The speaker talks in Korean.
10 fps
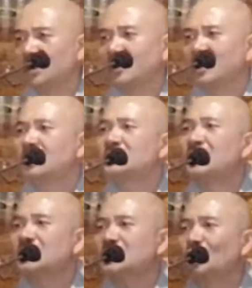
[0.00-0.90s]
다음에
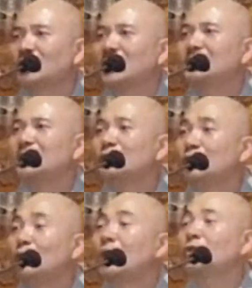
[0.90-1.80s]
청정하지 못한
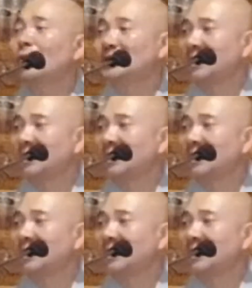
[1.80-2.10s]
삶을 오랫동안